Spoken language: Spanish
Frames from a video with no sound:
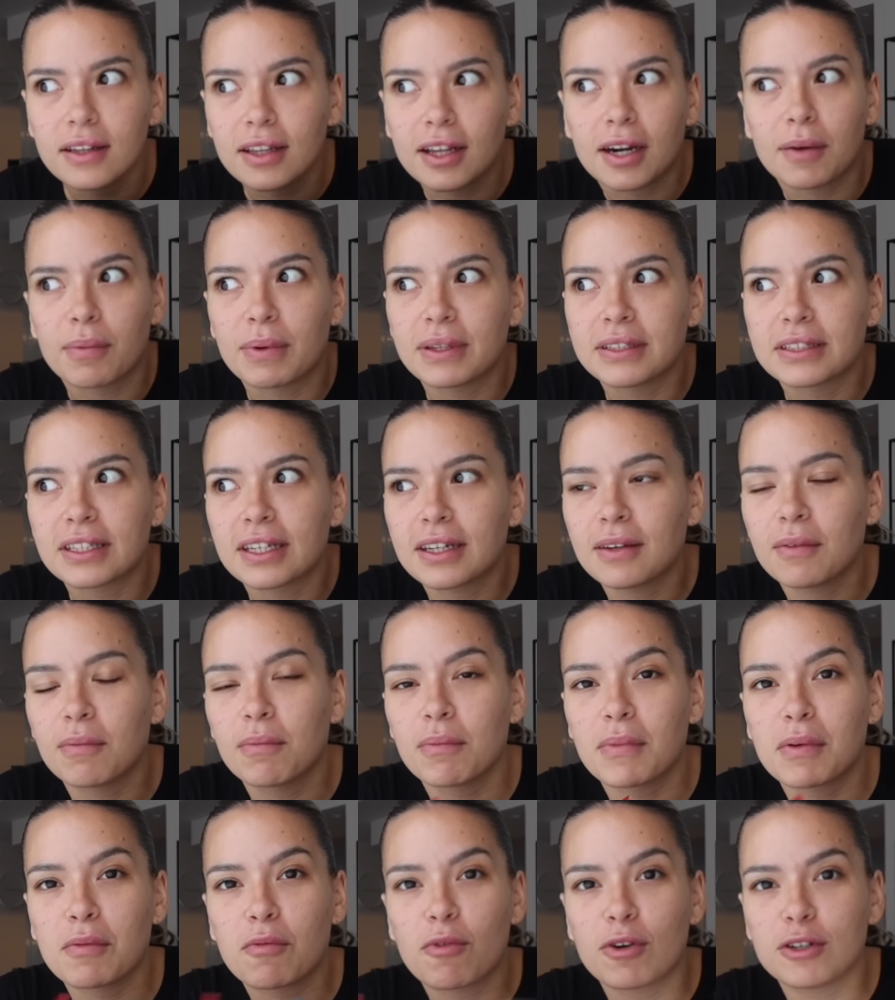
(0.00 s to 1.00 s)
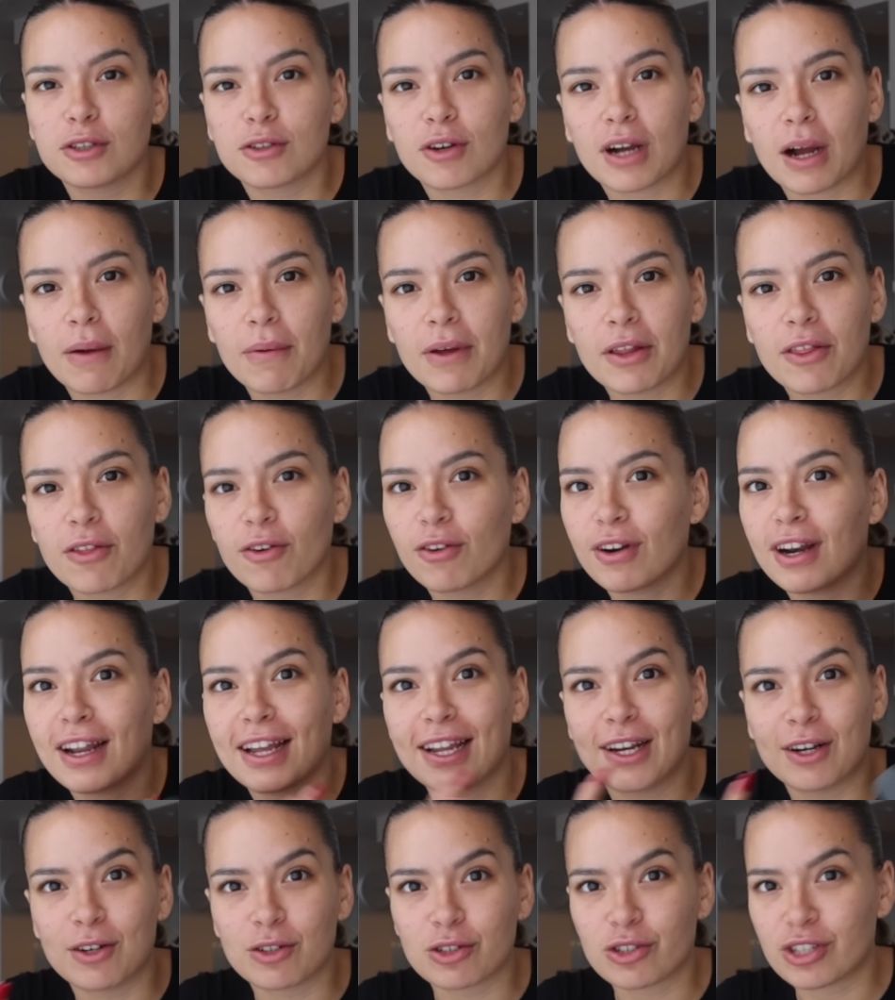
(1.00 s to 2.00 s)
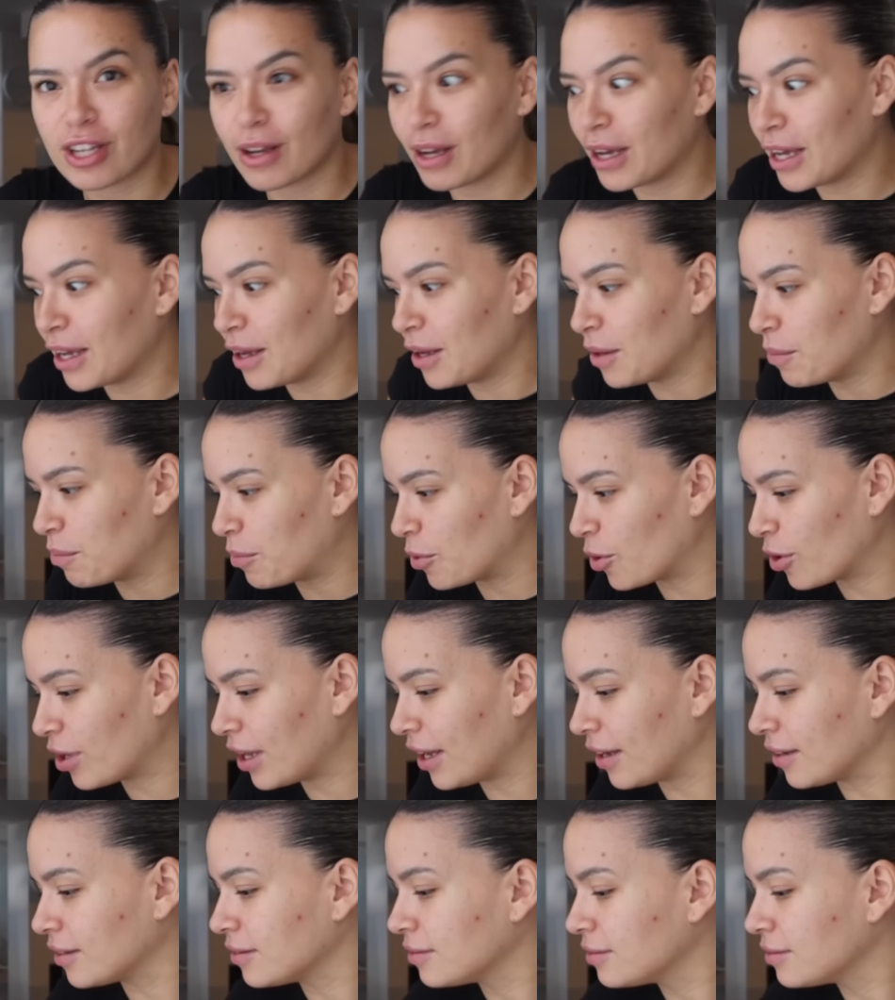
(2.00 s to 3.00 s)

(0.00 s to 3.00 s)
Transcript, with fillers: De repente me he vuelto cabezona y no sé por qué.